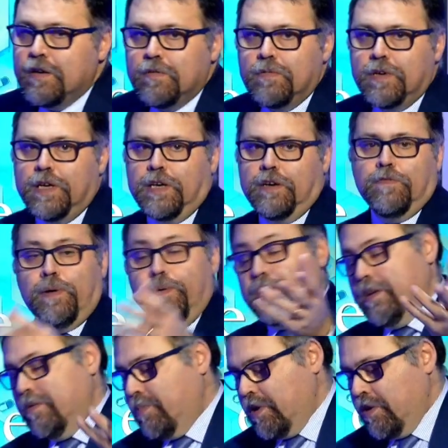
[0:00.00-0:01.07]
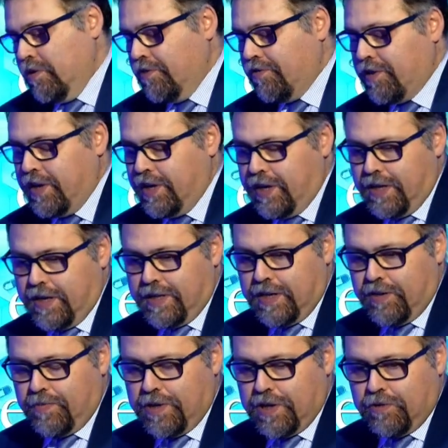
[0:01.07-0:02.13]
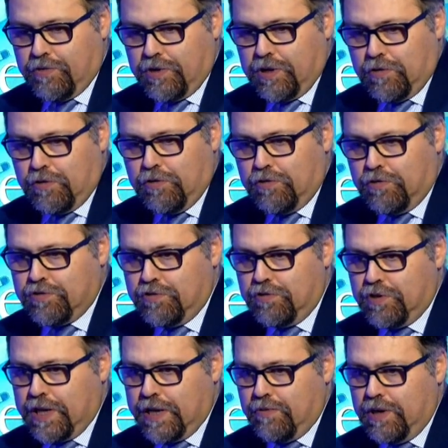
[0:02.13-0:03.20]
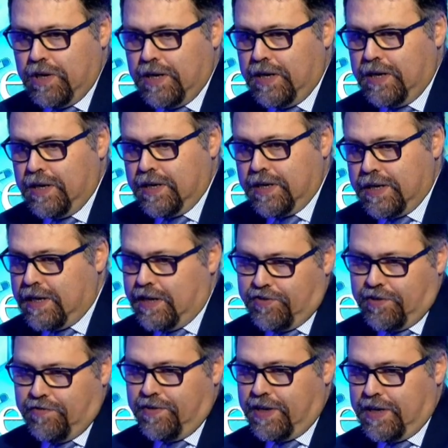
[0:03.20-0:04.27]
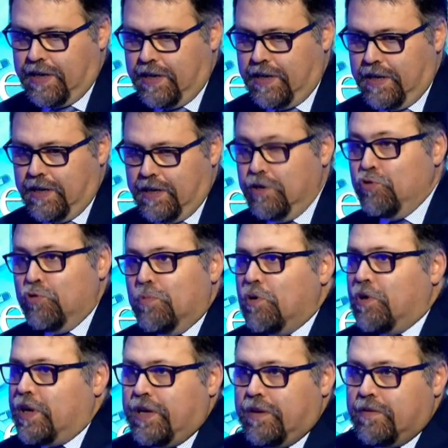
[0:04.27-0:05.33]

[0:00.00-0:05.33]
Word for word: eh, ovviamente poi i nostri eh, telespettatori non conoscono, che è quella che classifica i tumori